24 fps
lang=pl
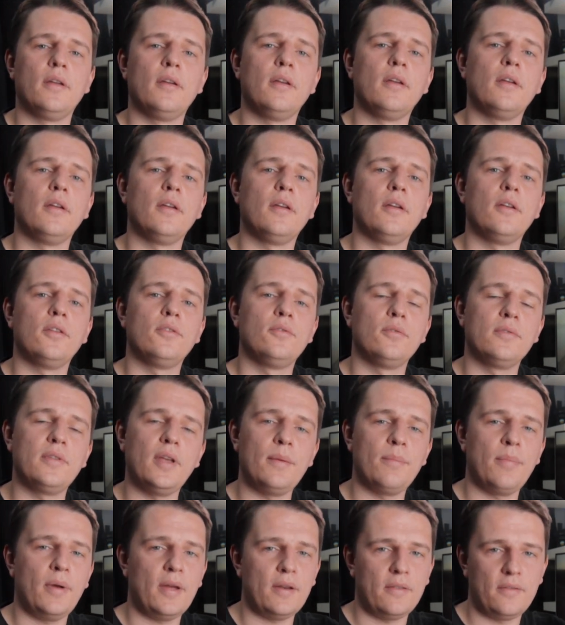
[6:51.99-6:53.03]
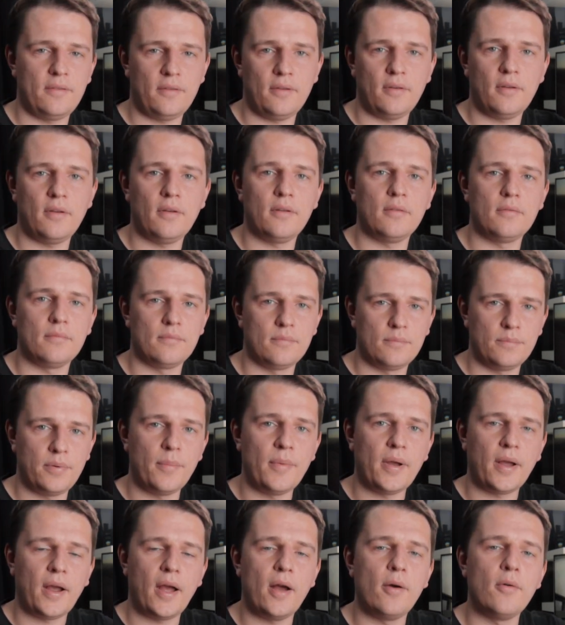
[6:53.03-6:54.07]
E, tutaj bardzo
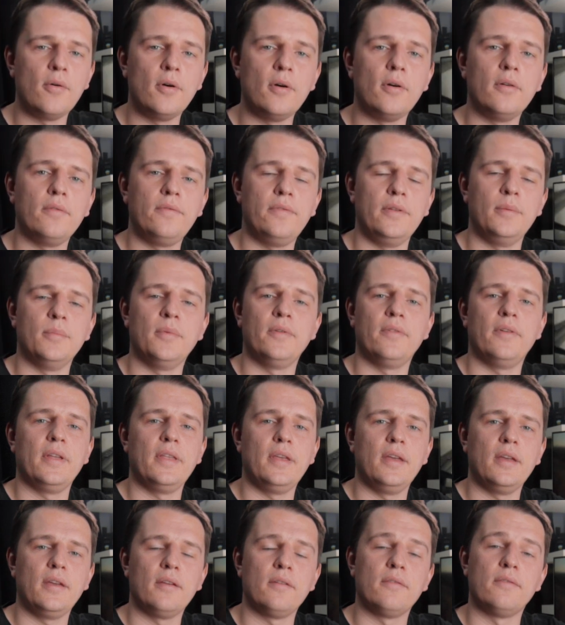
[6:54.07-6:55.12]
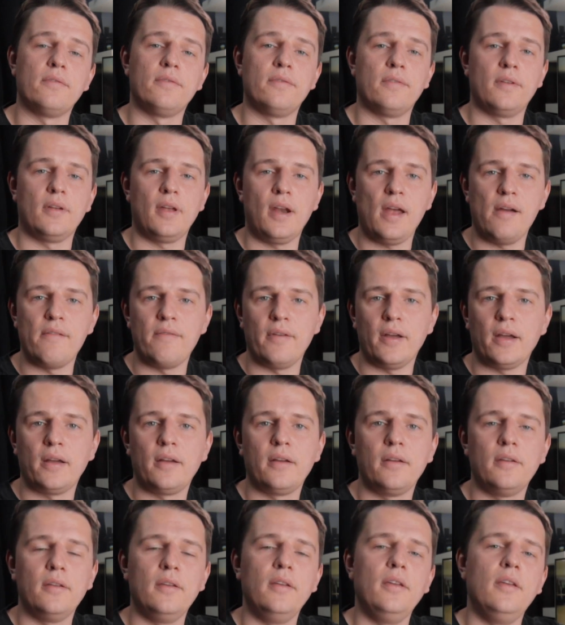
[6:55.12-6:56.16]
pomagało filmowanie w
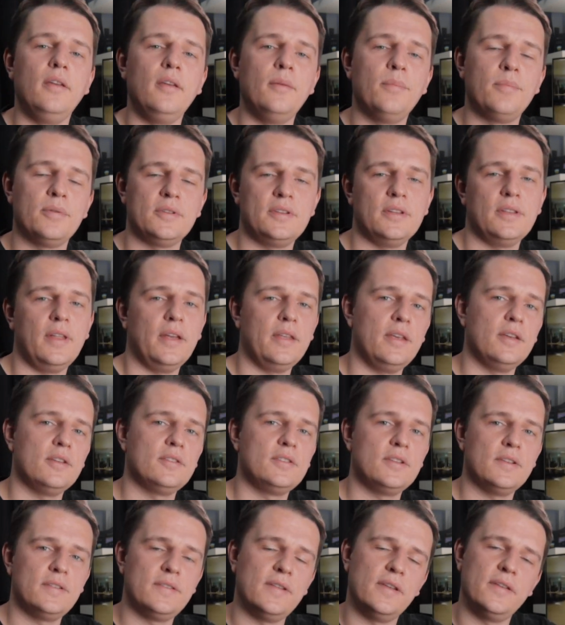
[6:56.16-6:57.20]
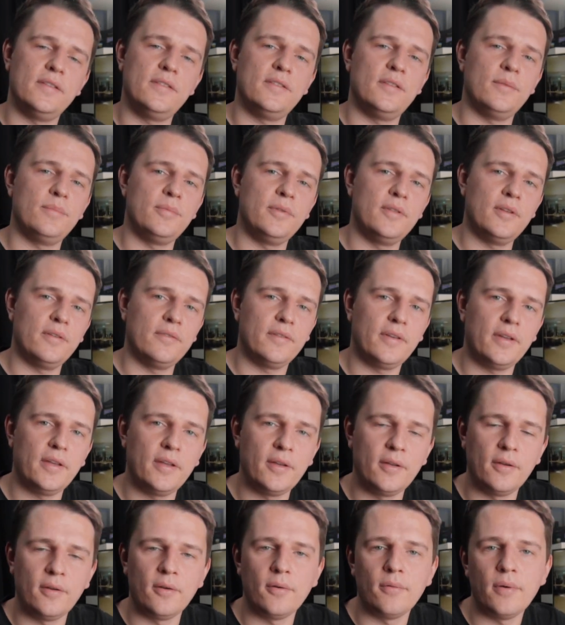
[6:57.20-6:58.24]
rawach i posiadanie
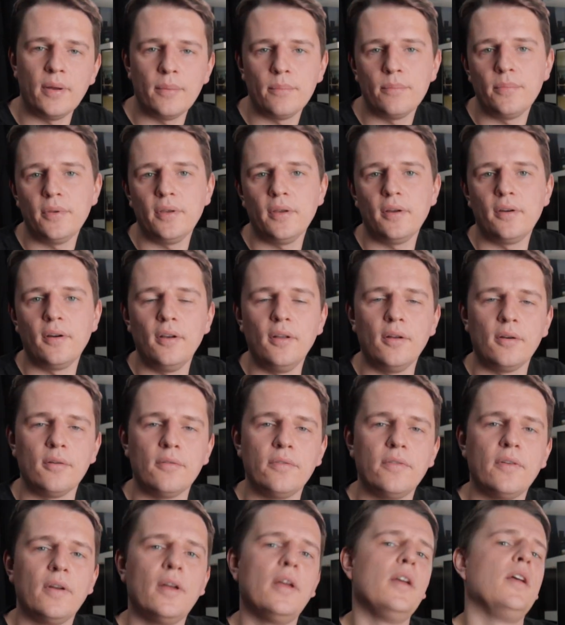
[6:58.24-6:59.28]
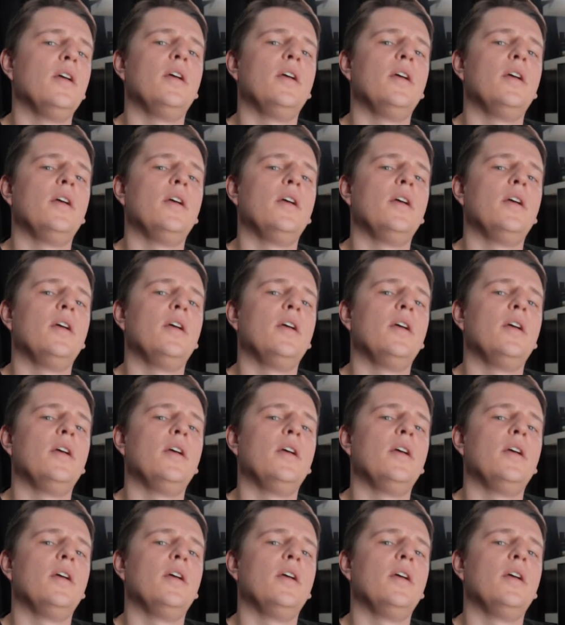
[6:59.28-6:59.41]
16-bitowej głębi kolorów.